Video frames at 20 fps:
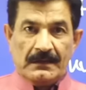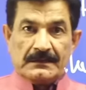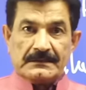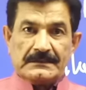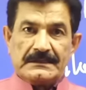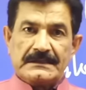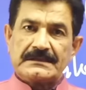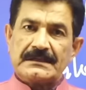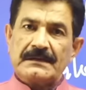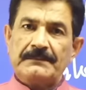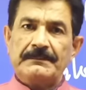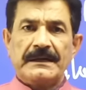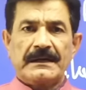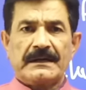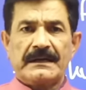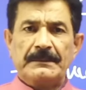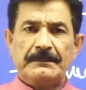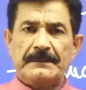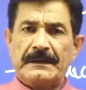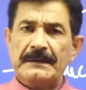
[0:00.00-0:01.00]
जिसे मैं
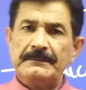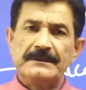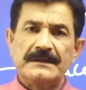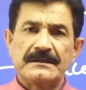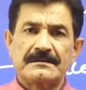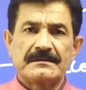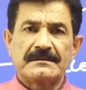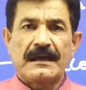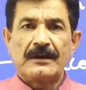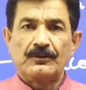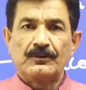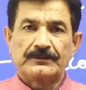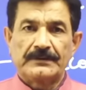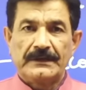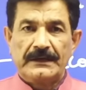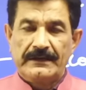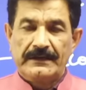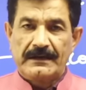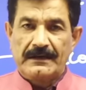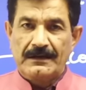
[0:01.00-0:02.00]
करीब करीब 10 सालों से
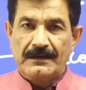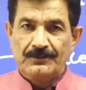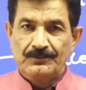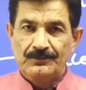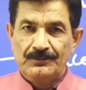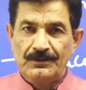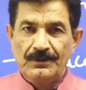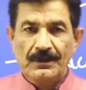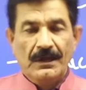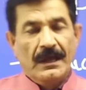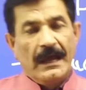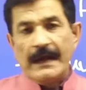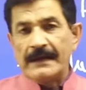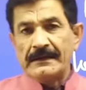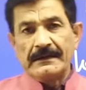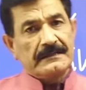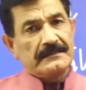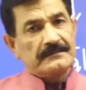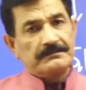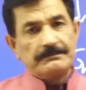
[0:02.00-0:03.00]
ले रहा हूं एंड
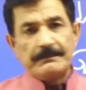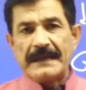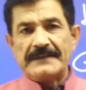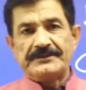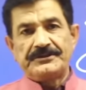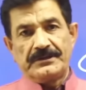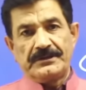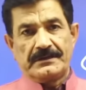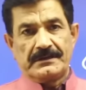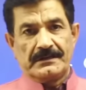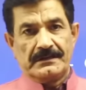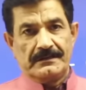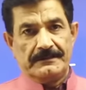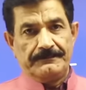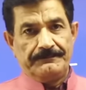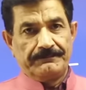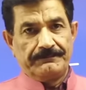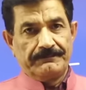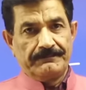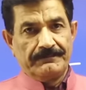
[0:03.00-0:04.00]
इट इज़ मैजिकल
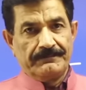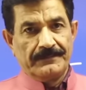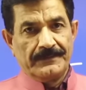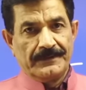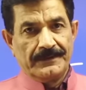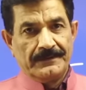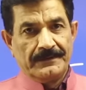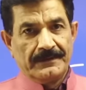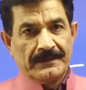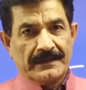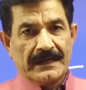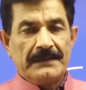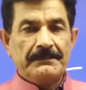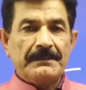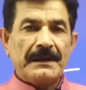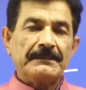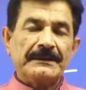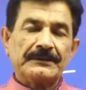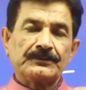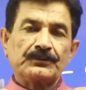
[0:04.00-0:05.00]
कई
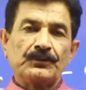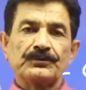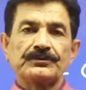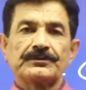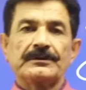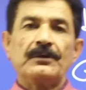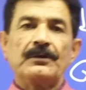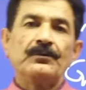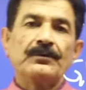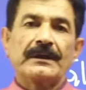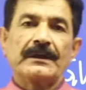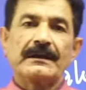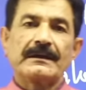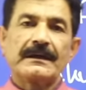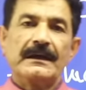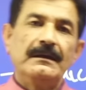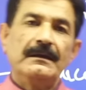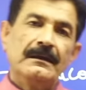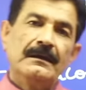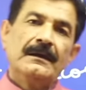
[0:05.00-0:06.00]
बार मैं सोचता हूँ कि
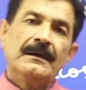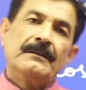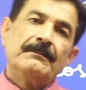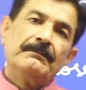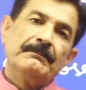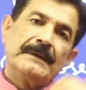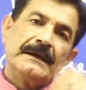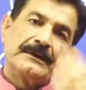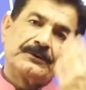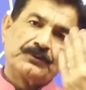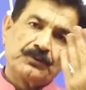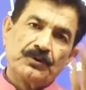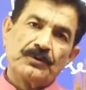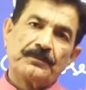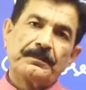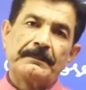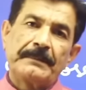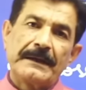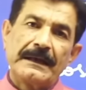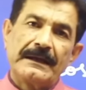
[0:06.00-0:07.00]
कई मैं टूर
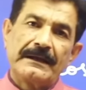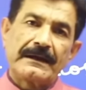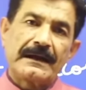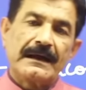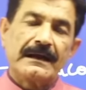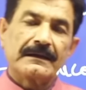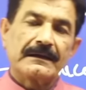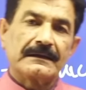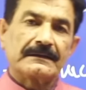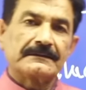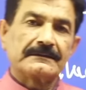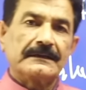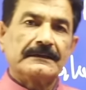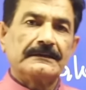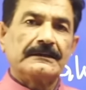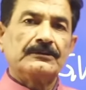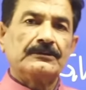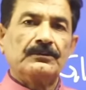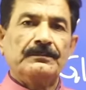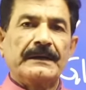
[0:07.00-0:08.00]
पे पहले रहा करता
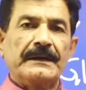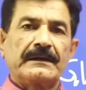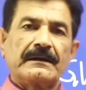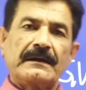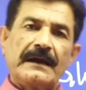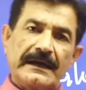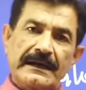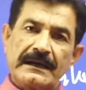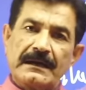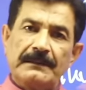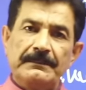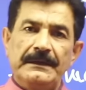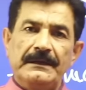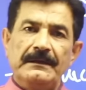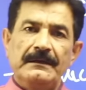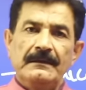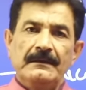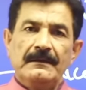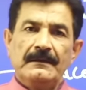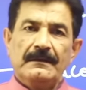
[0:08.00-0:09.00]
था तो मैं खाना भी
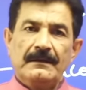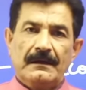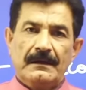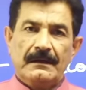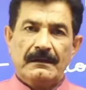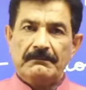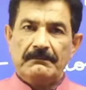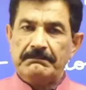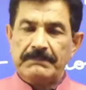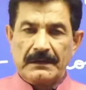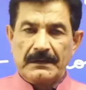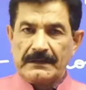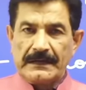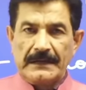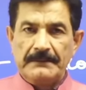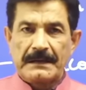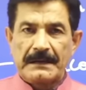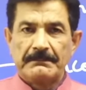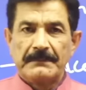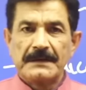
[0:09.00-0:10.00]
आ, कई
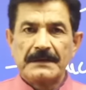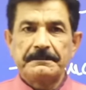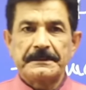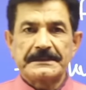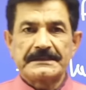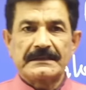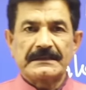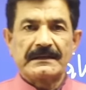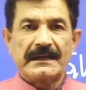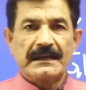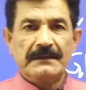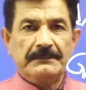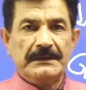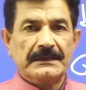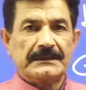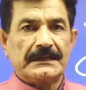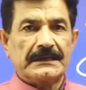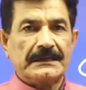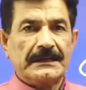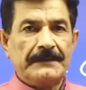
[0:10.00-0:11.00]
बार मनपसंद नहीं
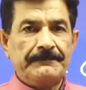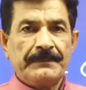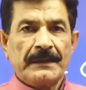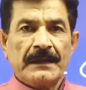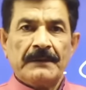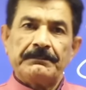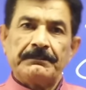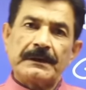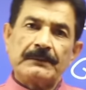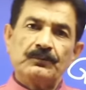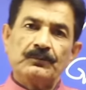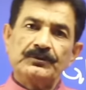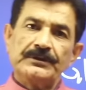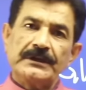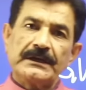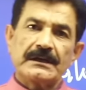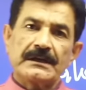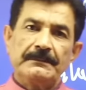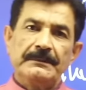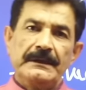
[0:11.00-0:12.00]
मिलता था पर
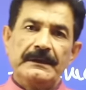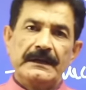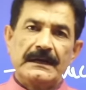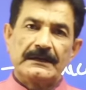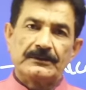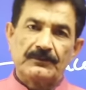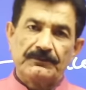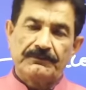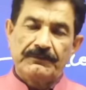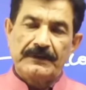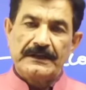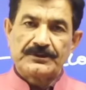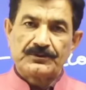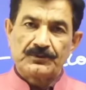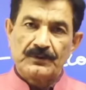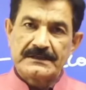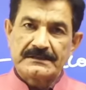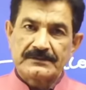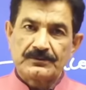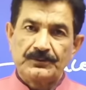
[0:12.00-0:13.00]
मुझे कभी ना तो
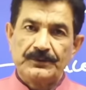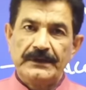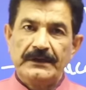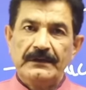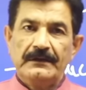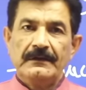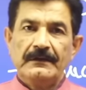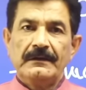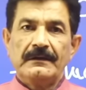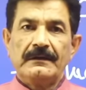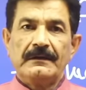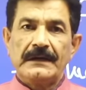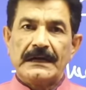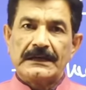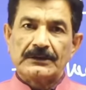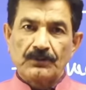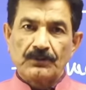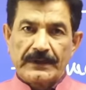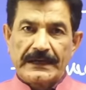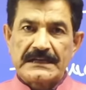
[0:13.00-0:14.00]
फ्लैचुलेंस हुई ना
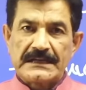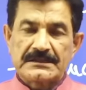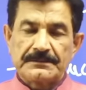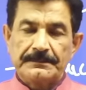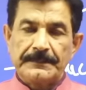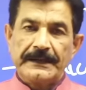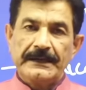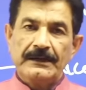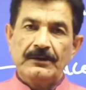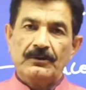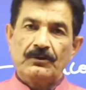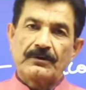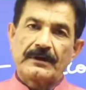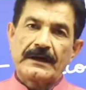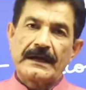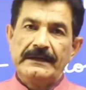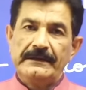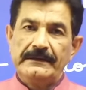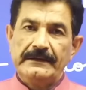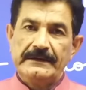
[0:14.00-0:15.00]
तो गैस बनी और
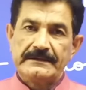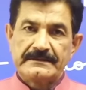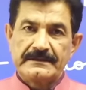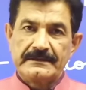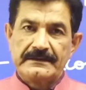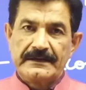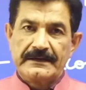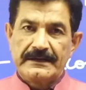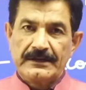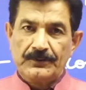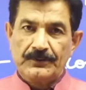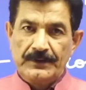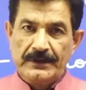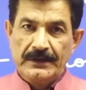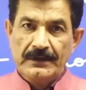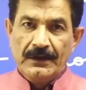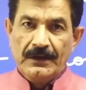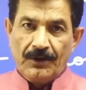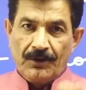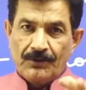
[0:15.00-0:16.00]
ना ही एसिडिटी हुई
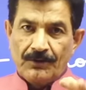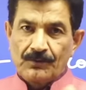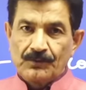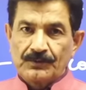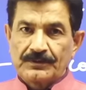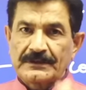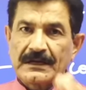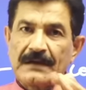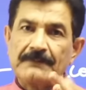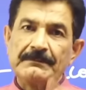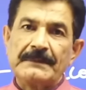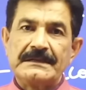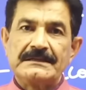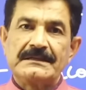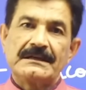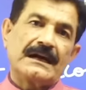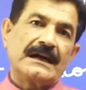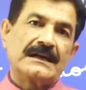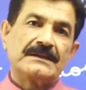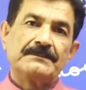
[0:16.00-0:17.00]
और उसका
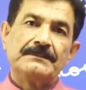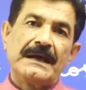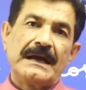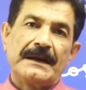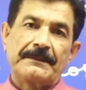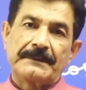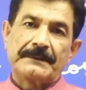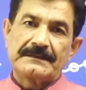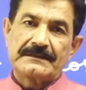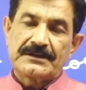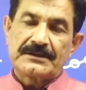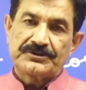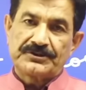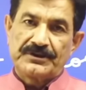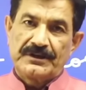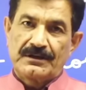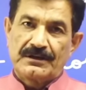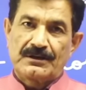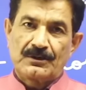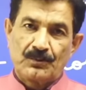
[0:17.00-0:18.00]
मैजिक आज मैं आपके साथ
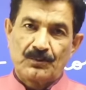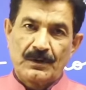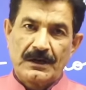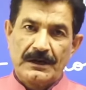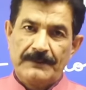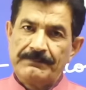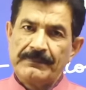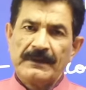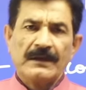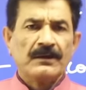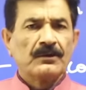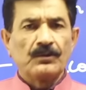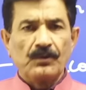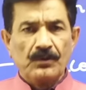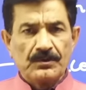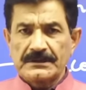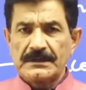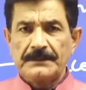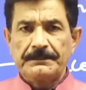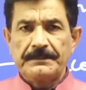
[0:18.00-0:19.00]
शेयर करूंगा
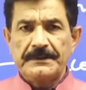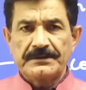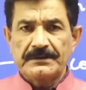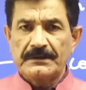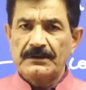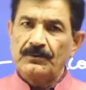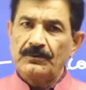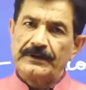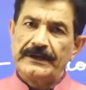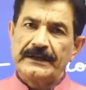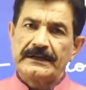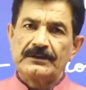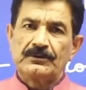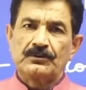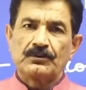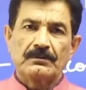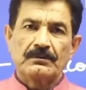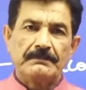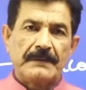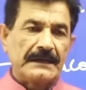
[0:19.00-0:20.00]
कॉन्स्टिपेशन होने की तो
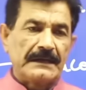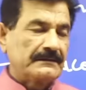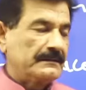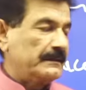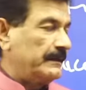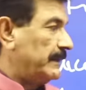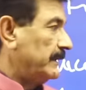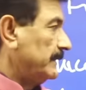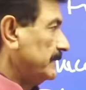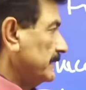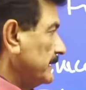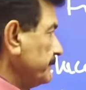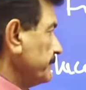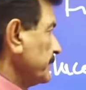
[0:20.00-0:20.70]
कोई बात ही नहीं है